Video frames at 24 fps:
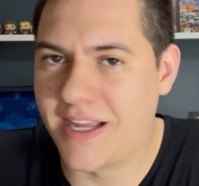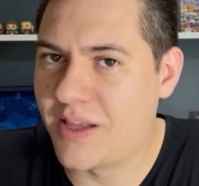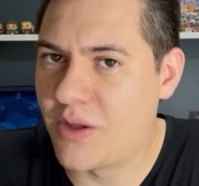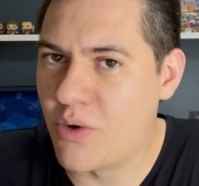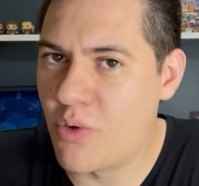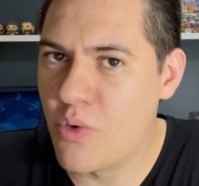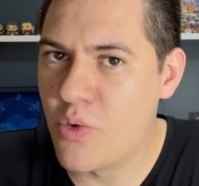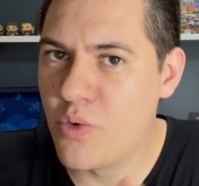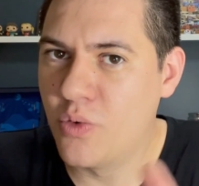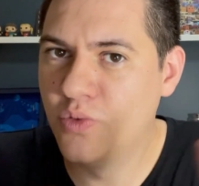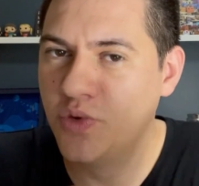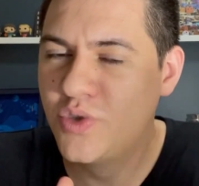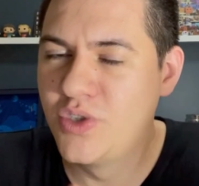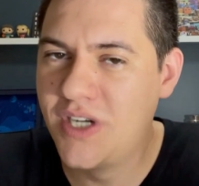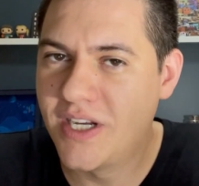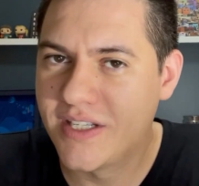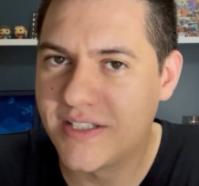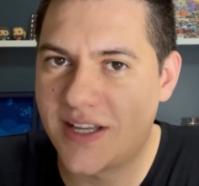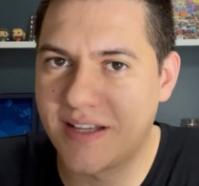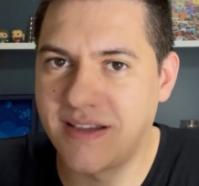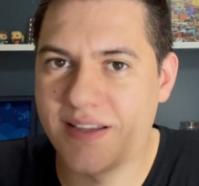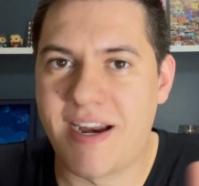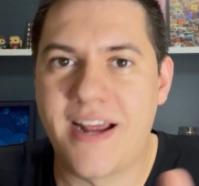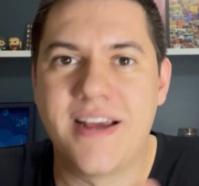Então, alguns
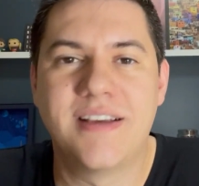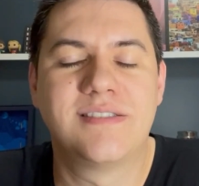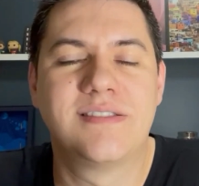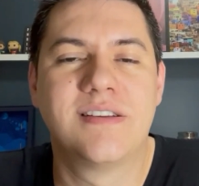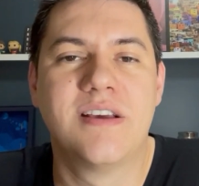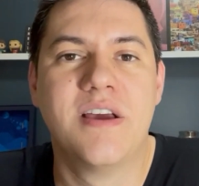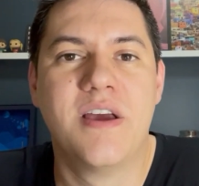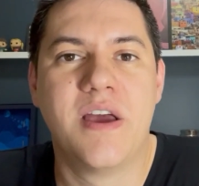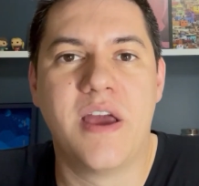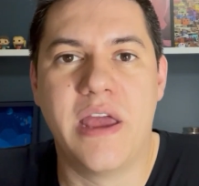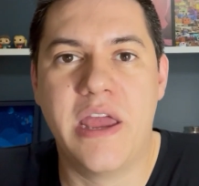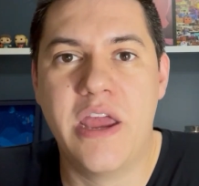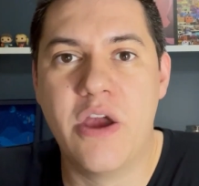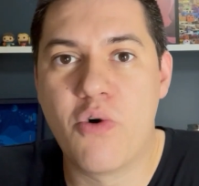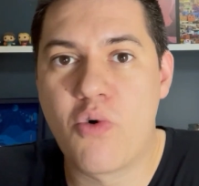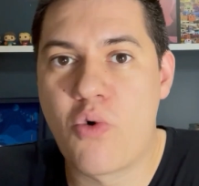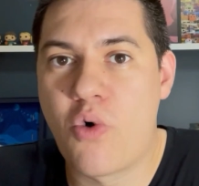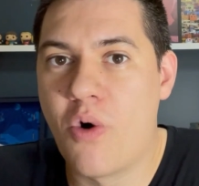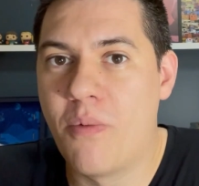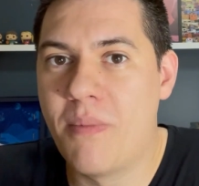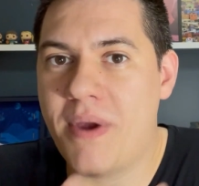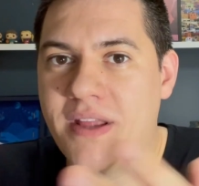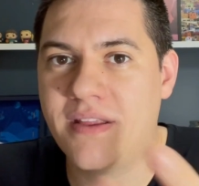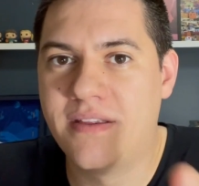dias atrás eu
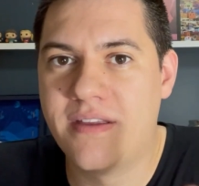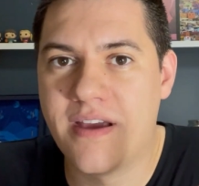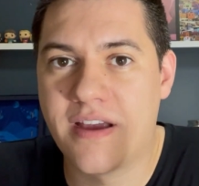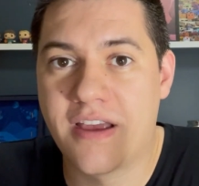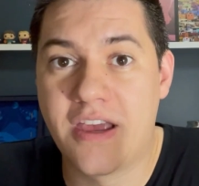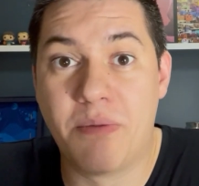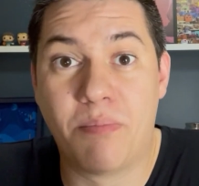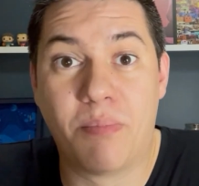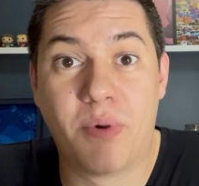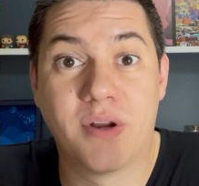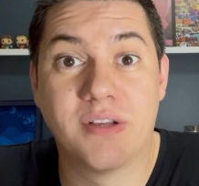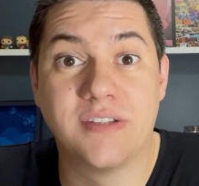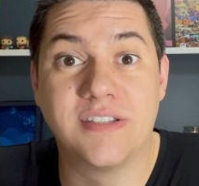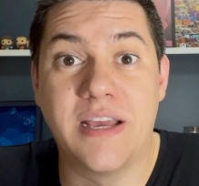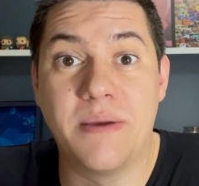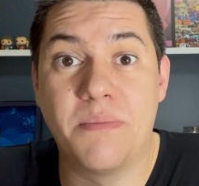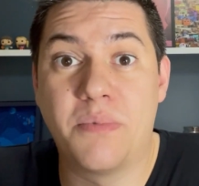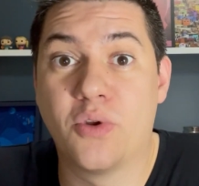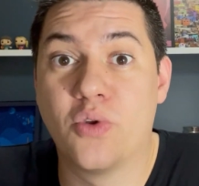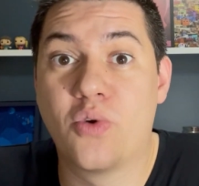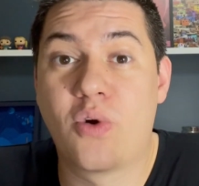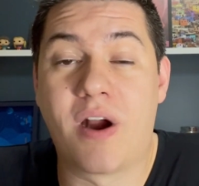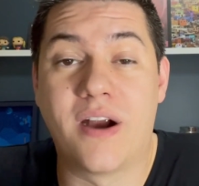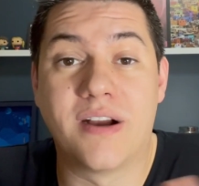comentei aqui, por
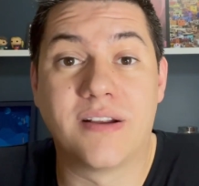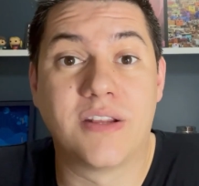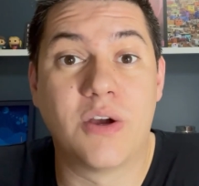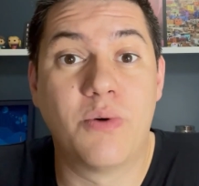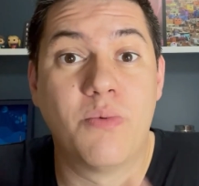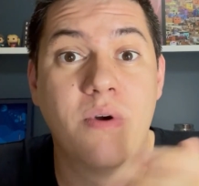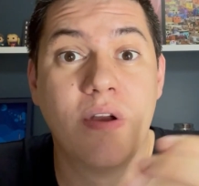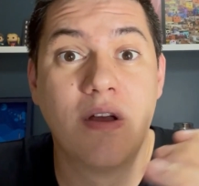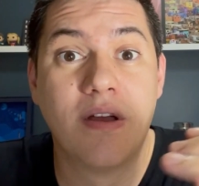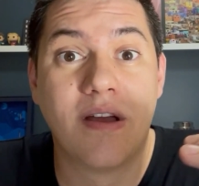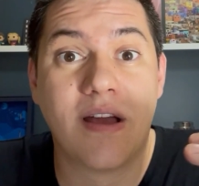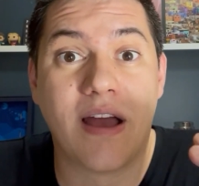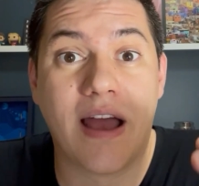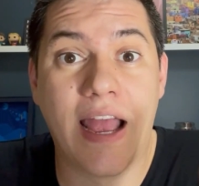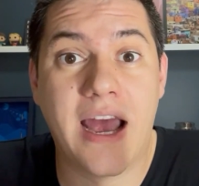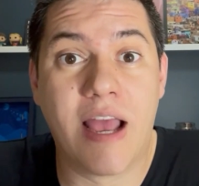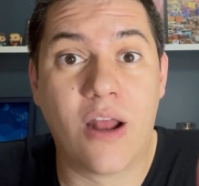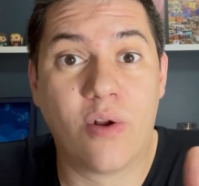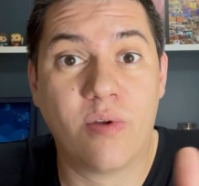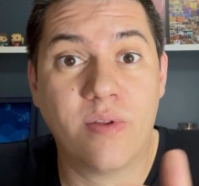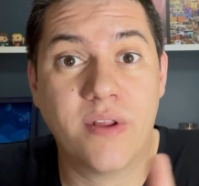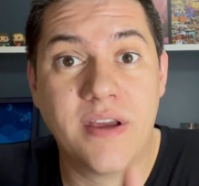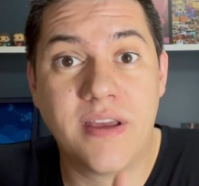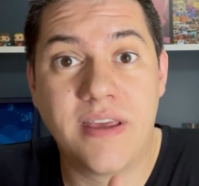exemplo, do cartão
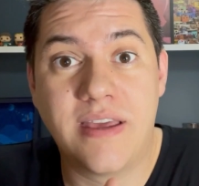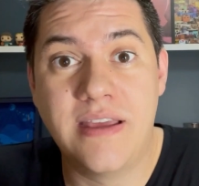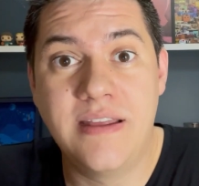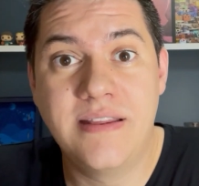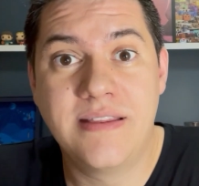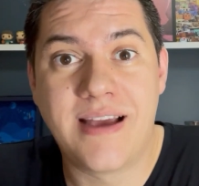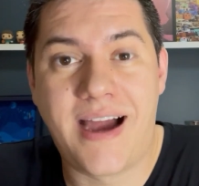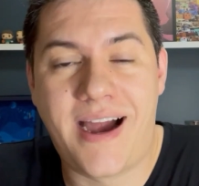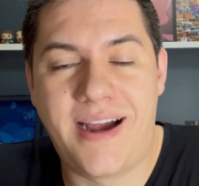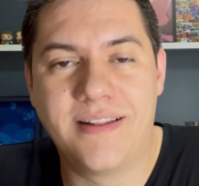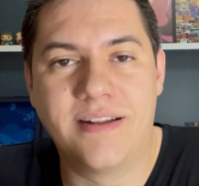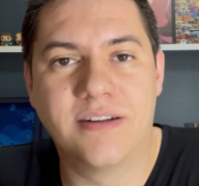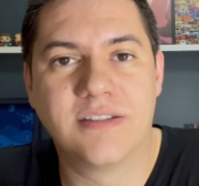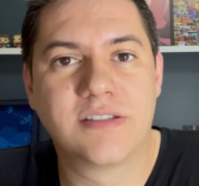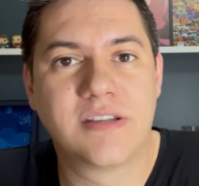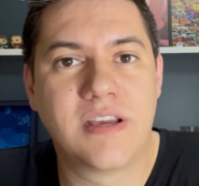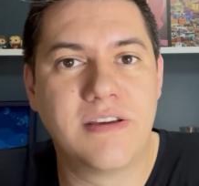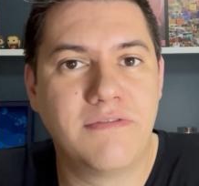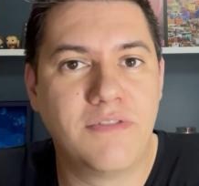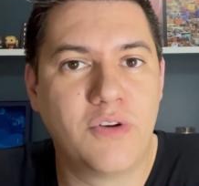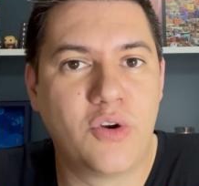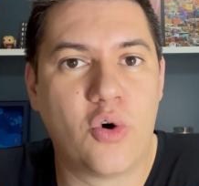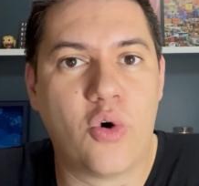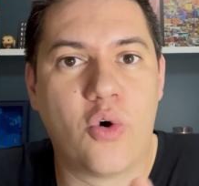Elo Nankin Diners,
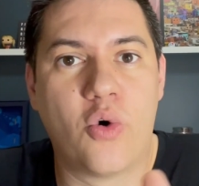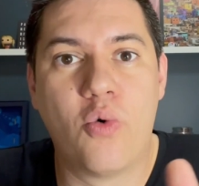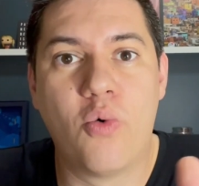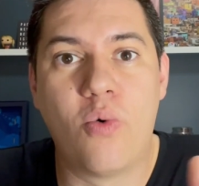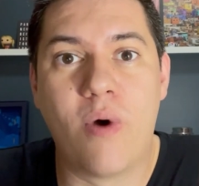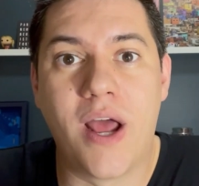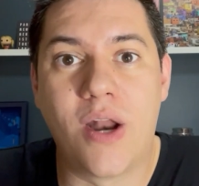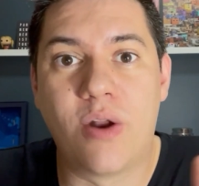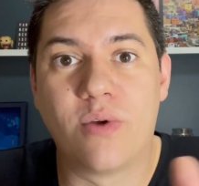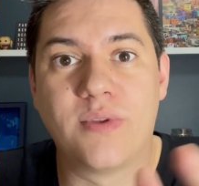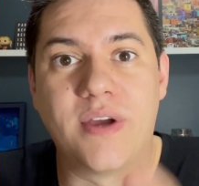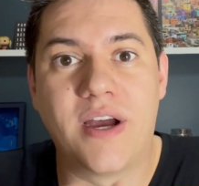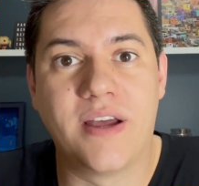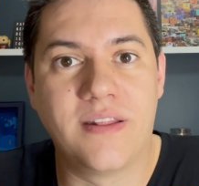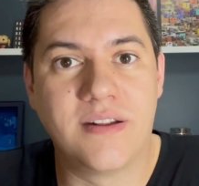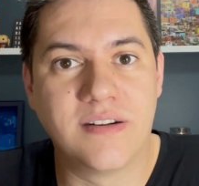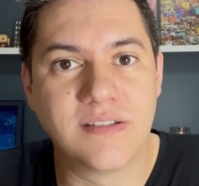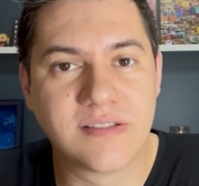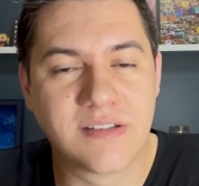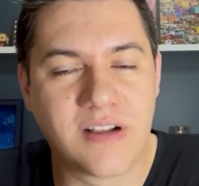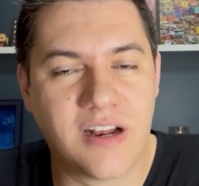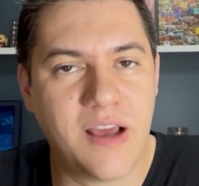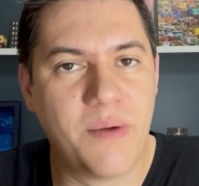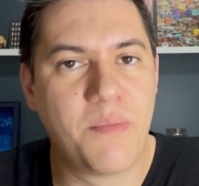que virou o Elo
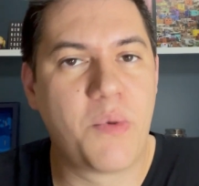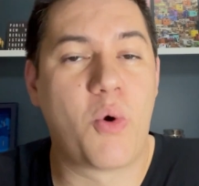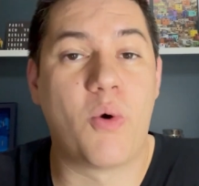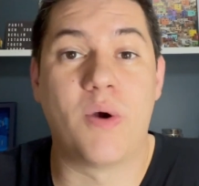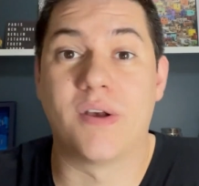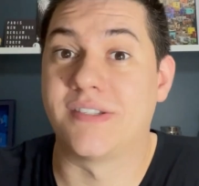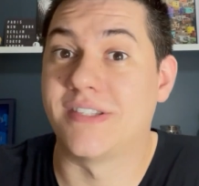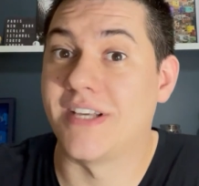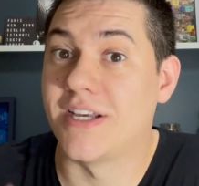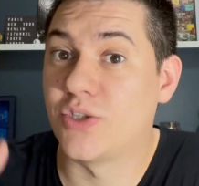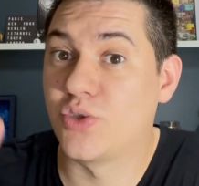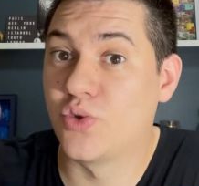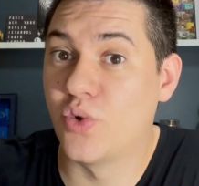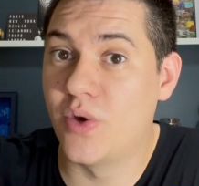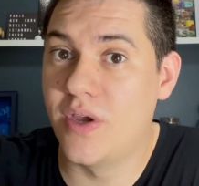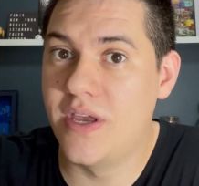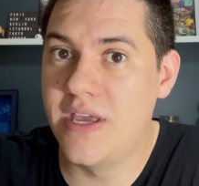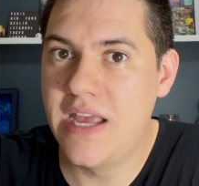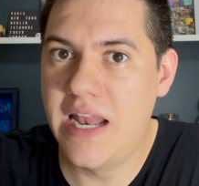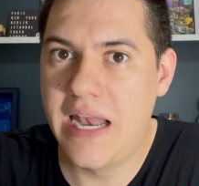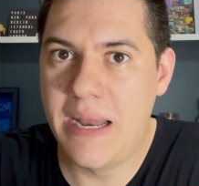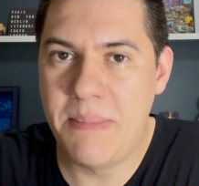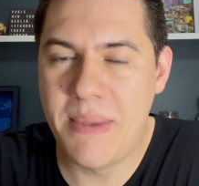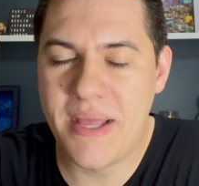Diners Club com acesso
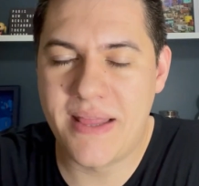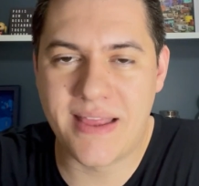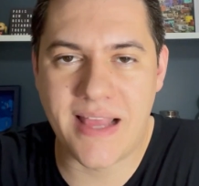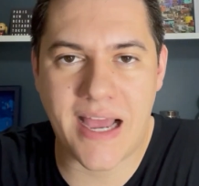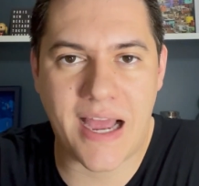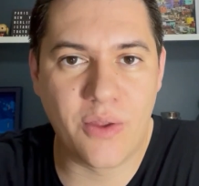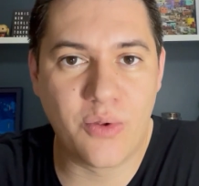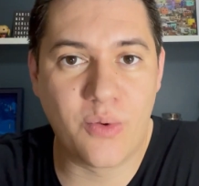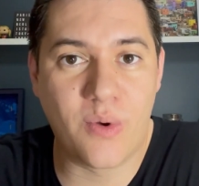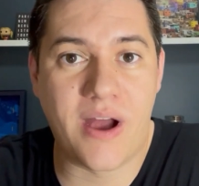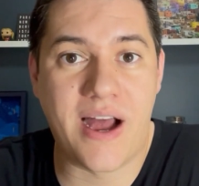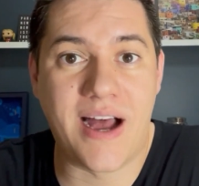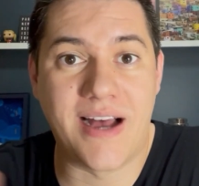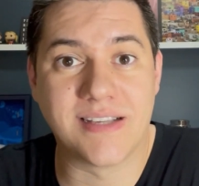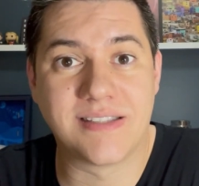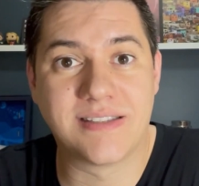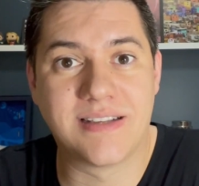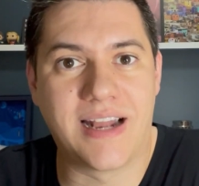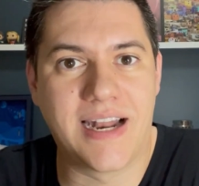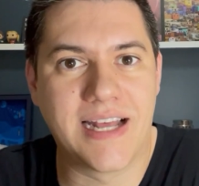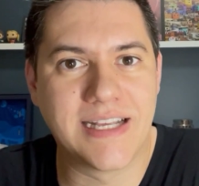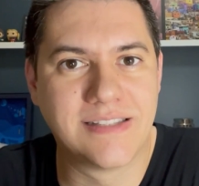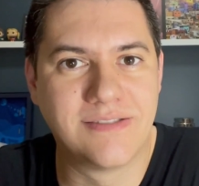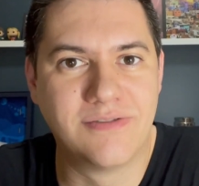ilimitado a
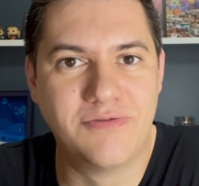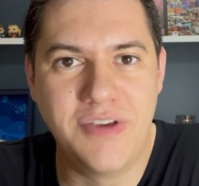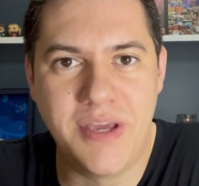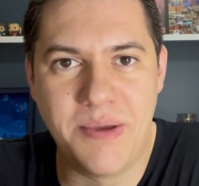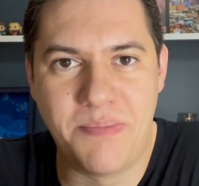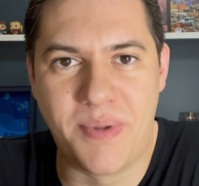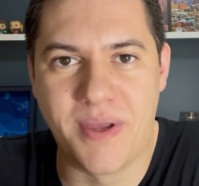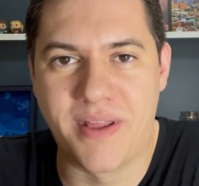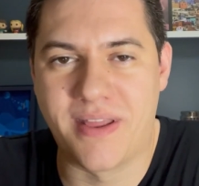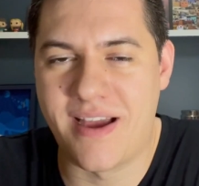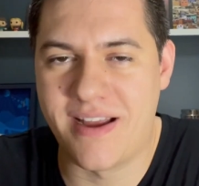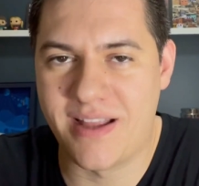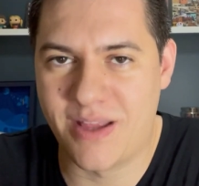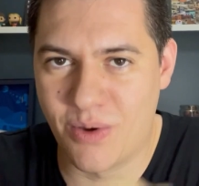salas VIP, tá?